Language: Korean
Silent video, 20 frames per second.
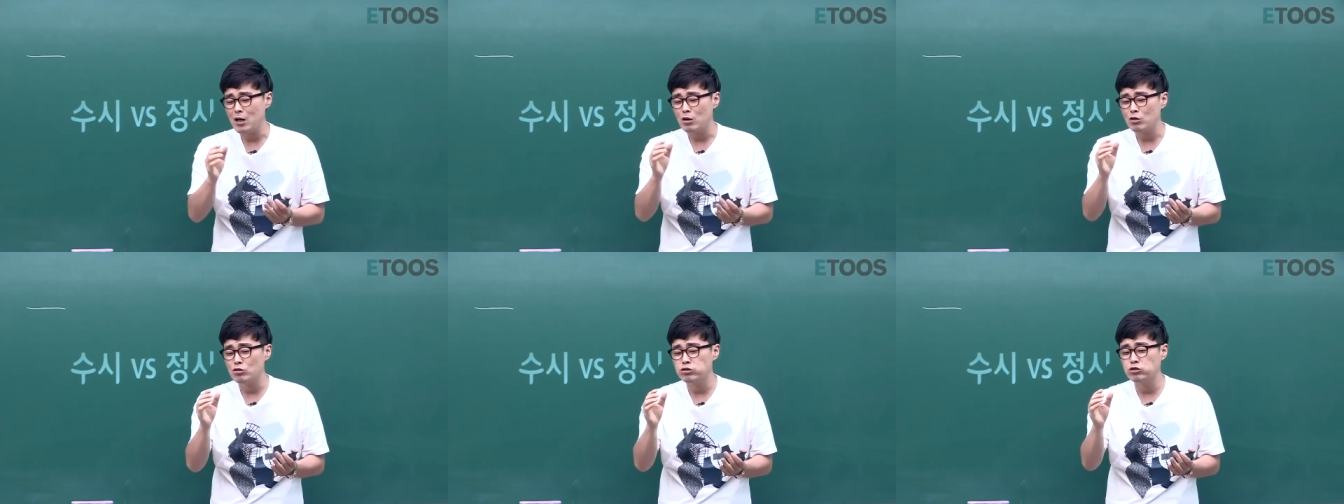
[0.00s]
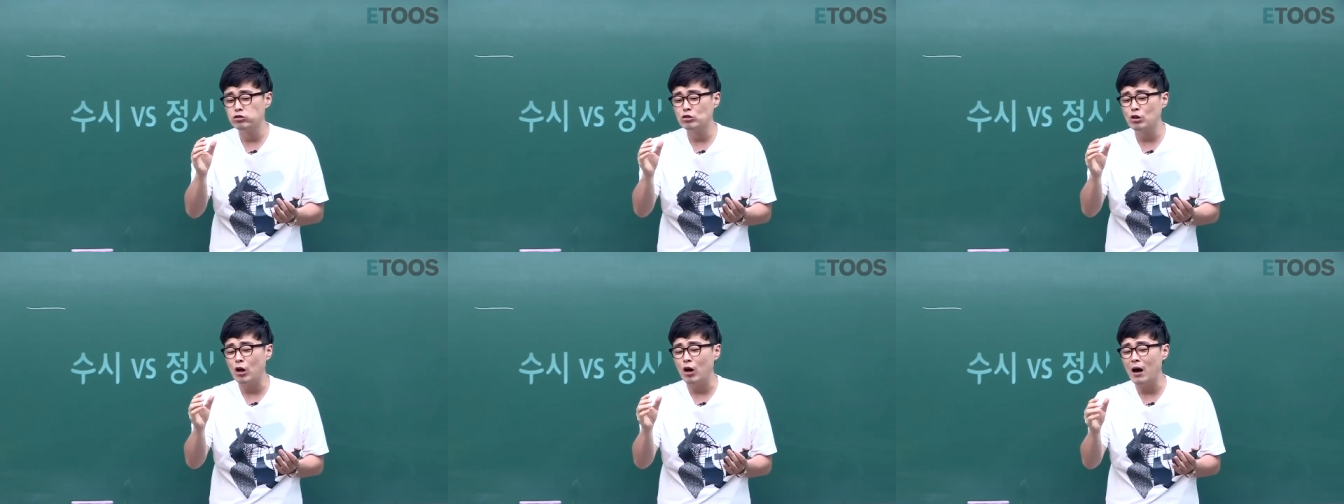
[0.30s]

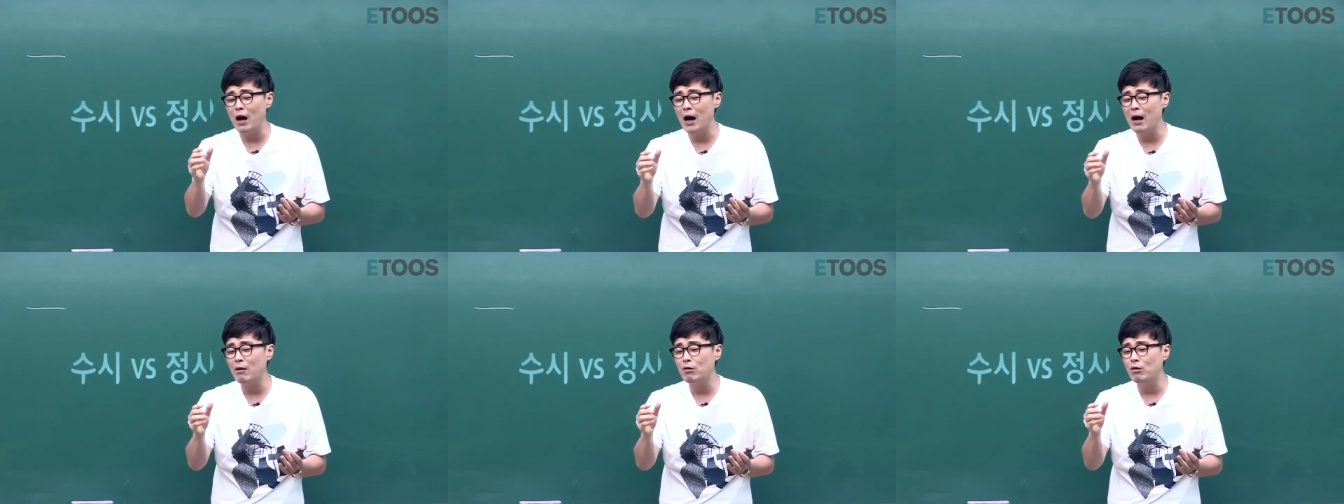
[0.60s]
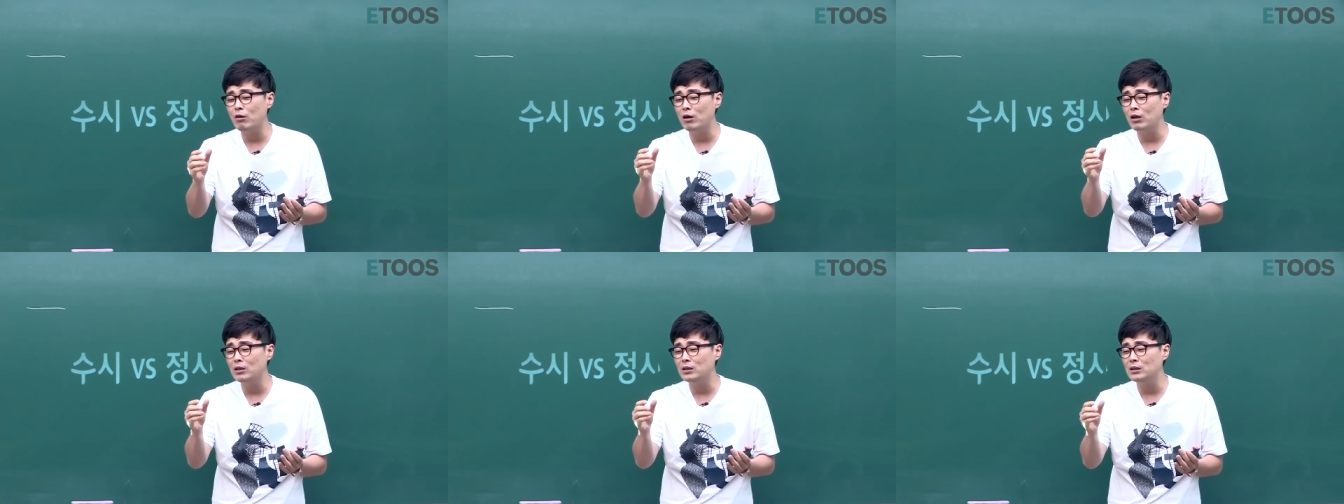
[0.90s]

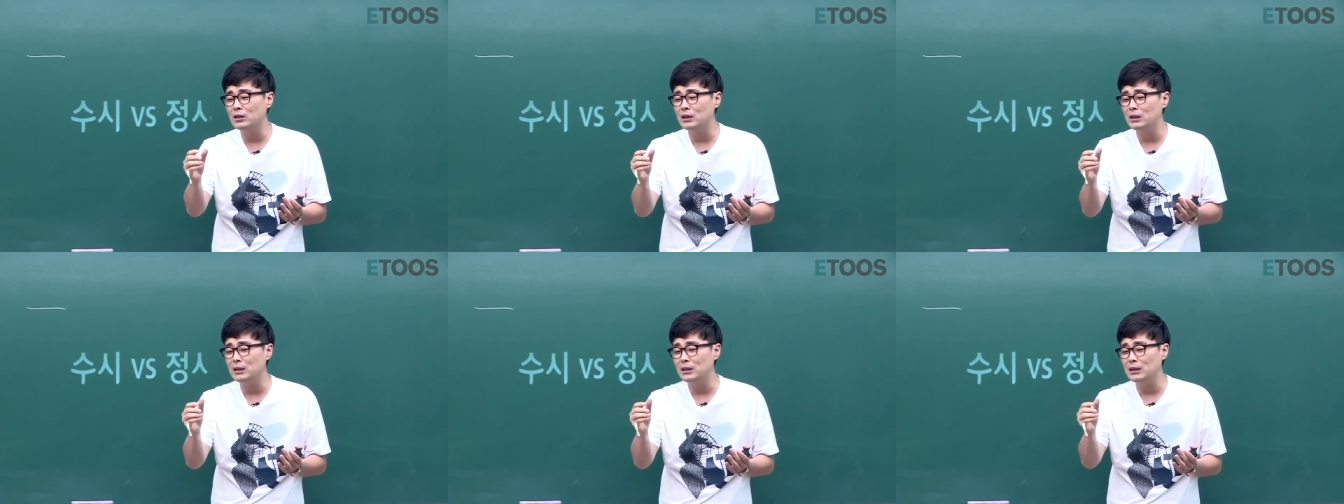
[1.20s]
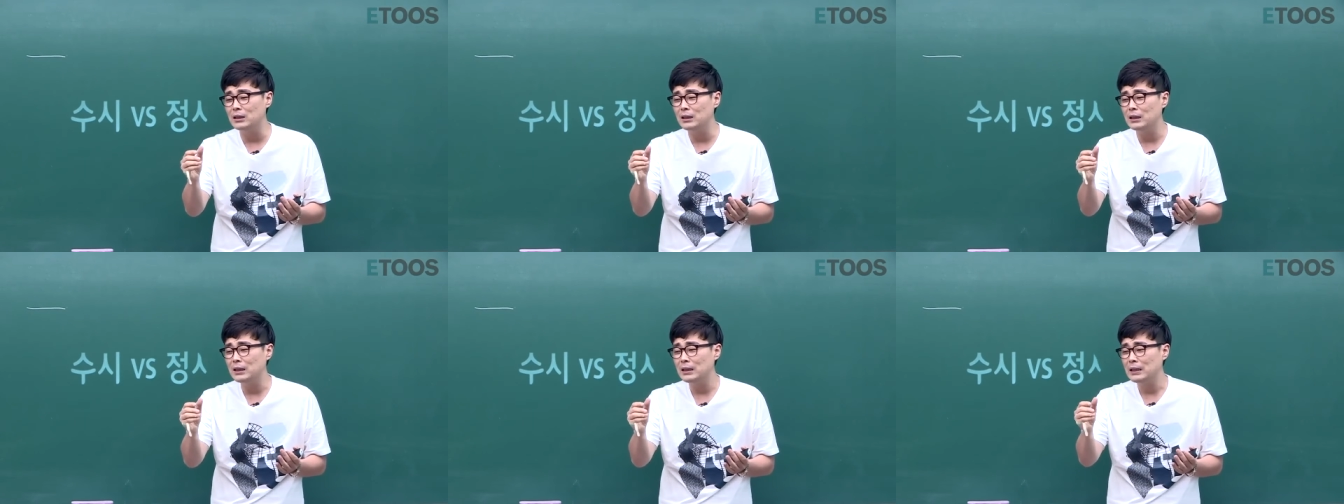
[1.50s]

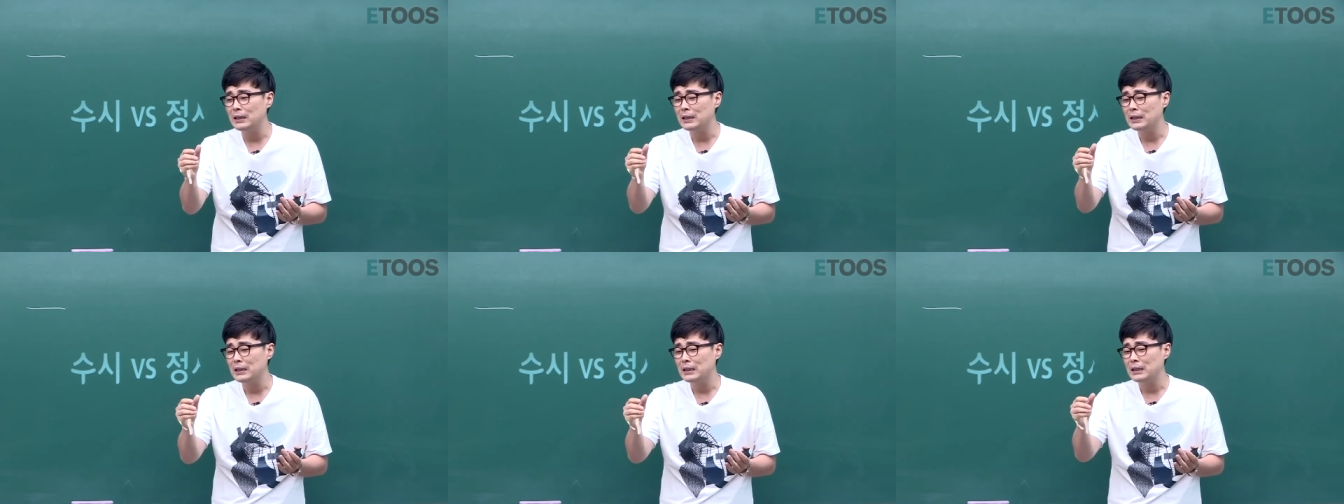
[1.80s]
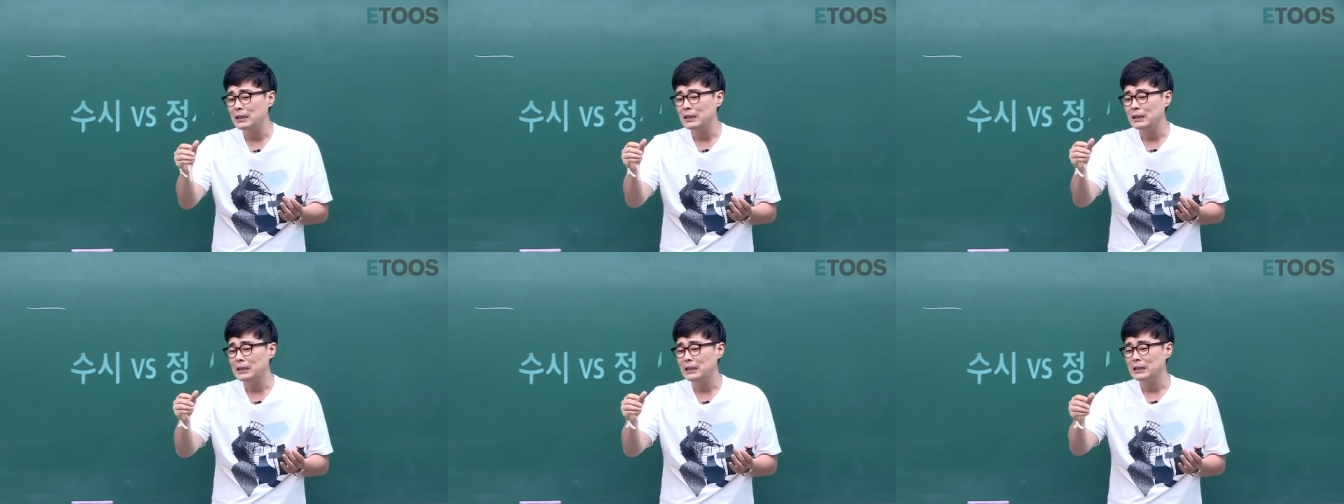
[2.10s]
국어학원을
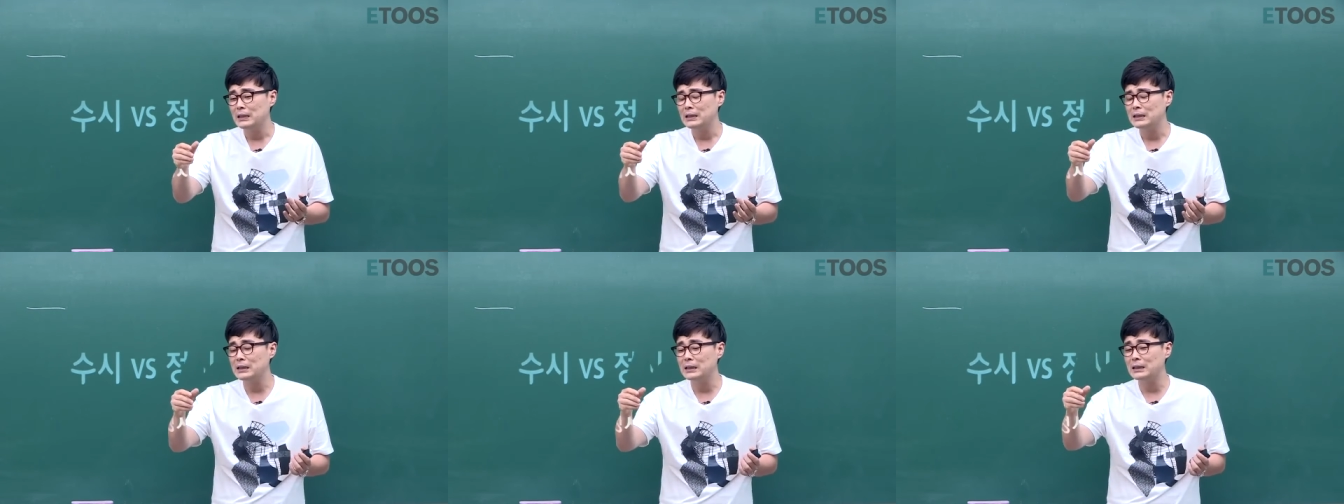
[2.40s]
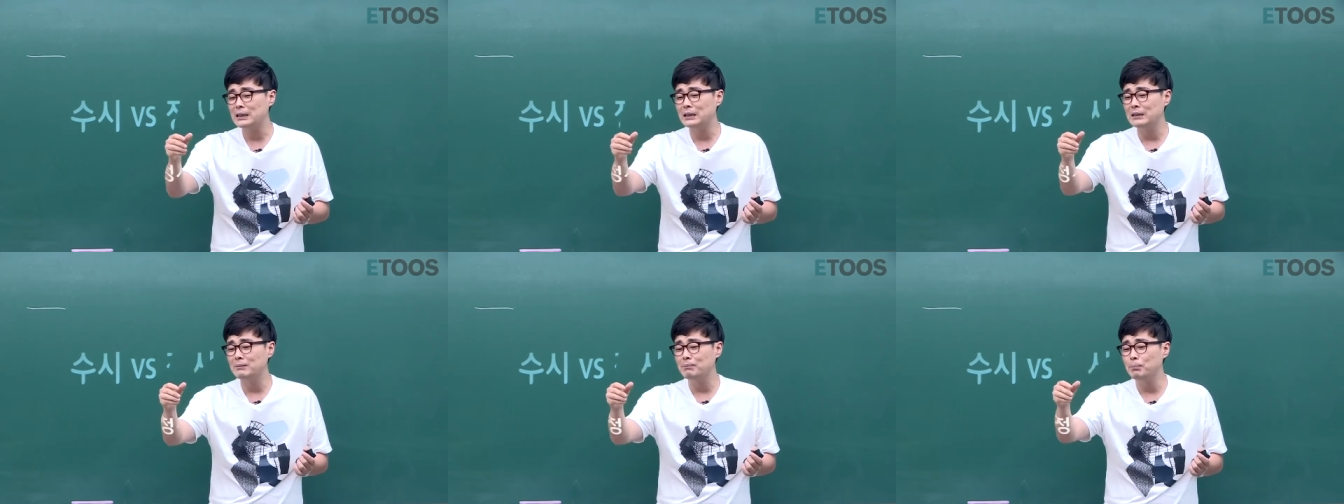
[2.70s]

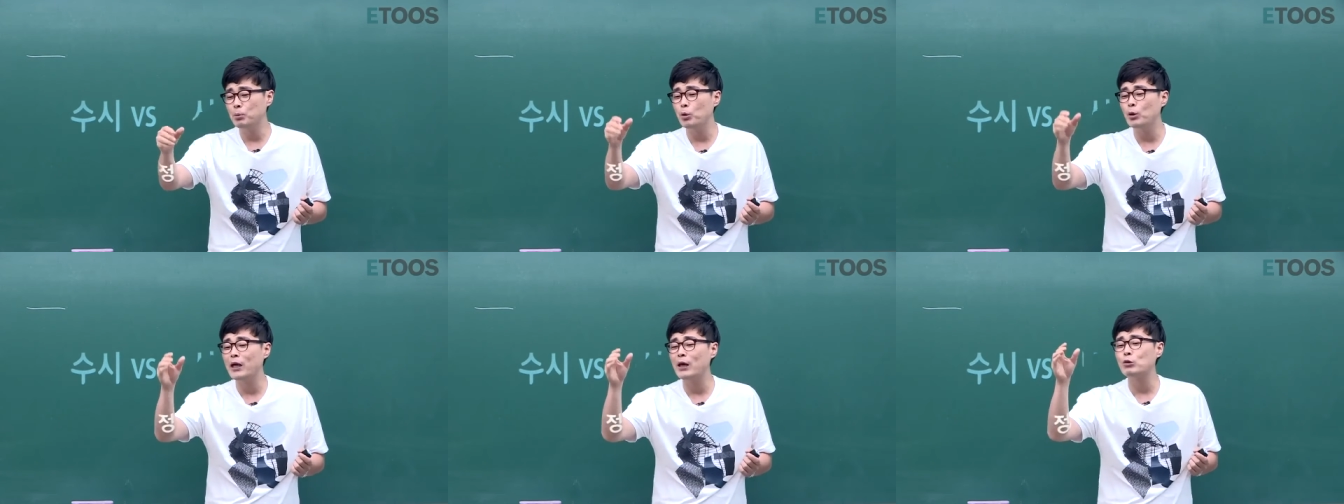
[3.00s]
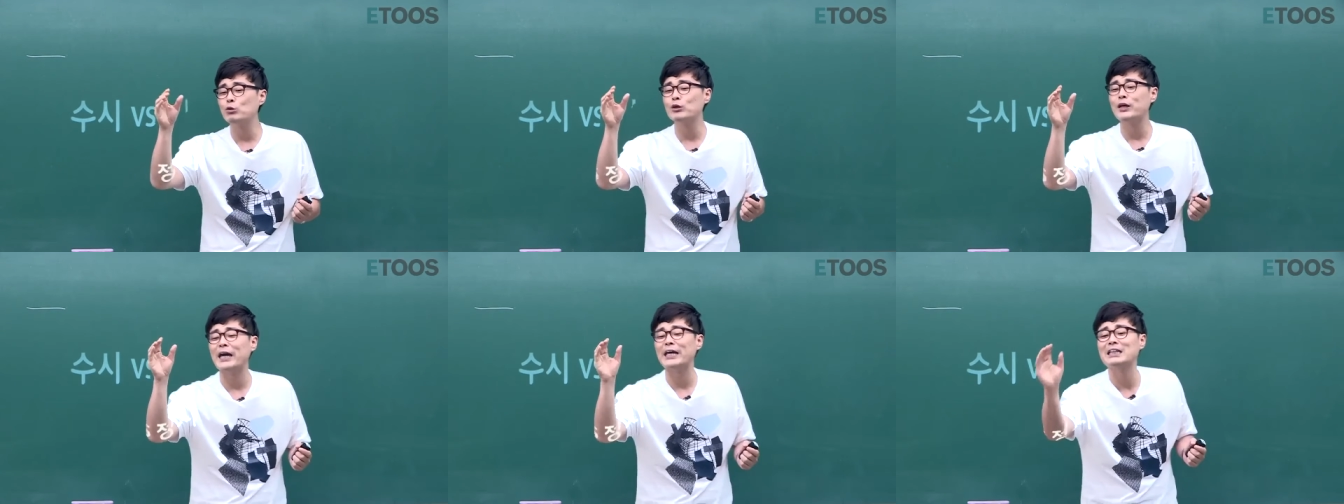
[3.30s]
지금
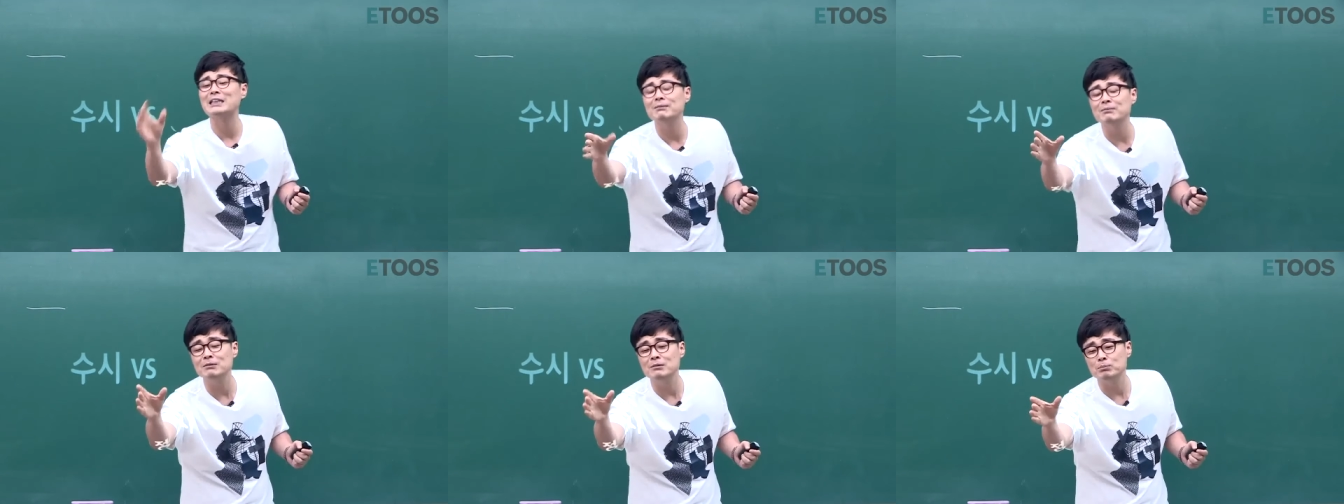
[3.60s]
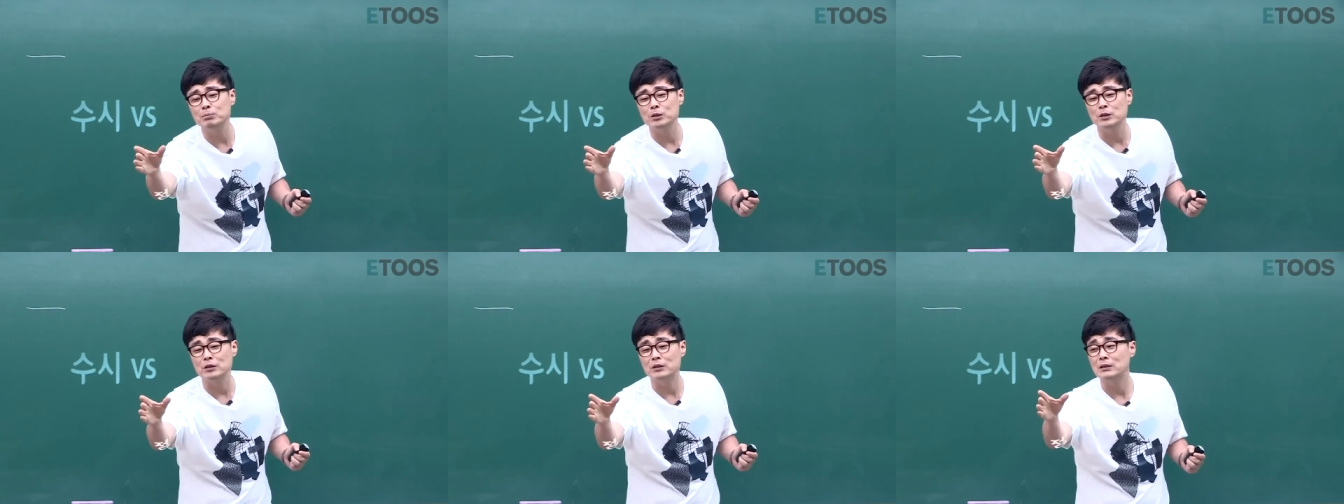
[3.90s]
보내고
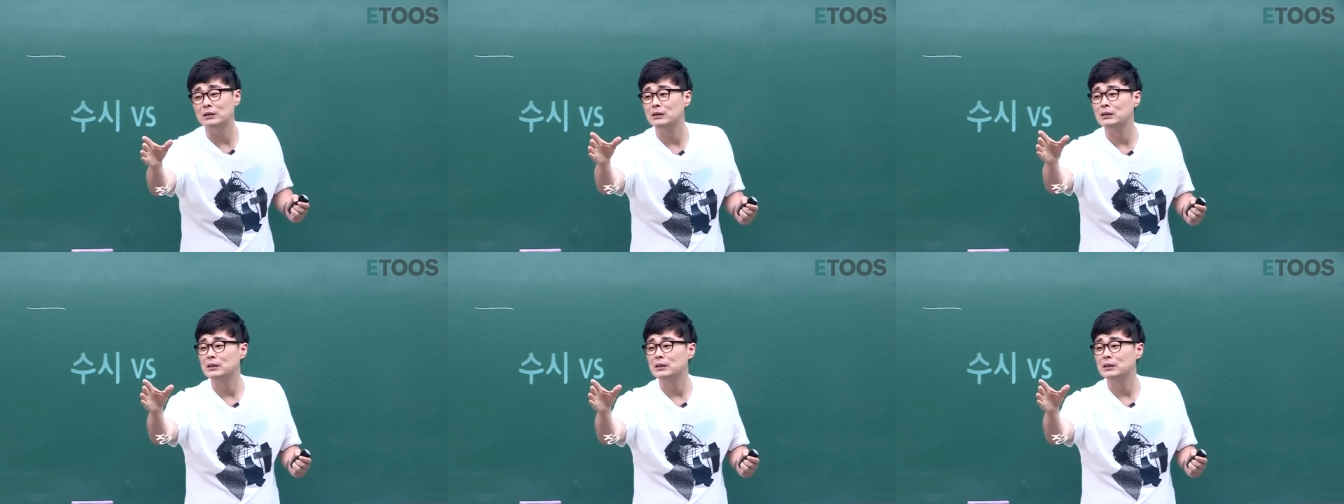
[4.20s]
계신 분